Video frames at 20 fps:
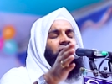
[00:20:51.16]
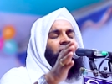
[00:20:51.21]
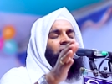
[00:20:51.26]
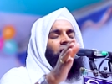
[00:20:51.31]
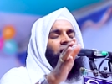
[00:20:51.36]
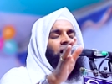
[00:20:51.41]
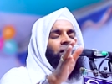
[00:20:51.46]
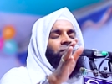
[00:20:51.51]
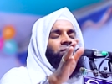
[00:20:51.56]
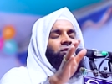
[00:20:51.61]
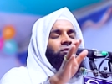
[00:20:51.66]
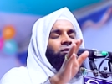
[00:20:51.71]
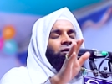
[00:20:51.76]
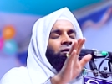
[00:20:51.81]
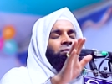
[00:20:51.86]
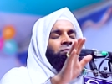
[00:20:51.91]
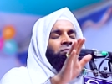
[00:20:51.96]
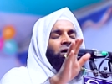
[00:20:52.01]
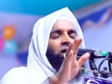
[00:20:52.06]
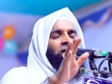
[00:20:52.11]
যারা আমি
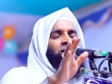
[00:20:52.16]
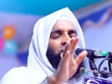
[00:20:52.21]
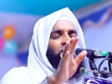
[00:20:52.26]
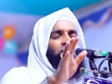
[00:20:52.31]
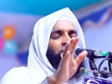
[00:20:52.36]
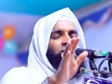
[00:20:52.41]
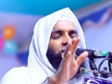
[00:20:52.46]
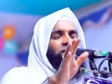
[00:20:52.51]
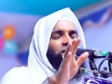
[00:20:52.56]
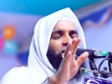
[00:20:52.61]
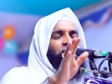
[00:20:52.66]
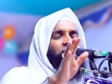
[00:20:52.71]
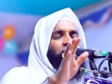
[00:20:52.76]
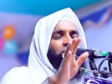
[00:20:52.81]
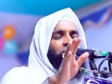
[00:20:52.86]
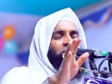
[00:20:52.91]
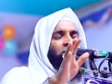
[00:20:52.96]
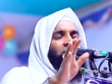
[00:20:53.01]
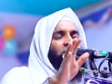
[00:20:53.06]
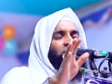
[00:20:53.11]
রহমানের জিকির
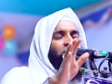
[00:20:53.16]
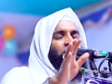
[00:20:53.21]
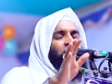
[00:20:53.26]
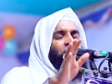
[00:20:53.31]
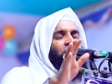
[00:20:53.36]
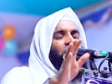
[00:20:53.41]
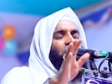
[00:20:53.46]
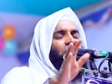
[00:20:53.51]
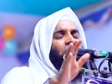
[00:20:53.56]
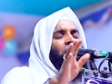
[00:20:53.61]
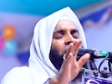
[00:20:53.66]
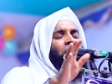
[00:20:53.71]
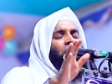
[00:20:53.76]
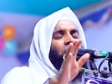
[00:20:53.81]
মানে না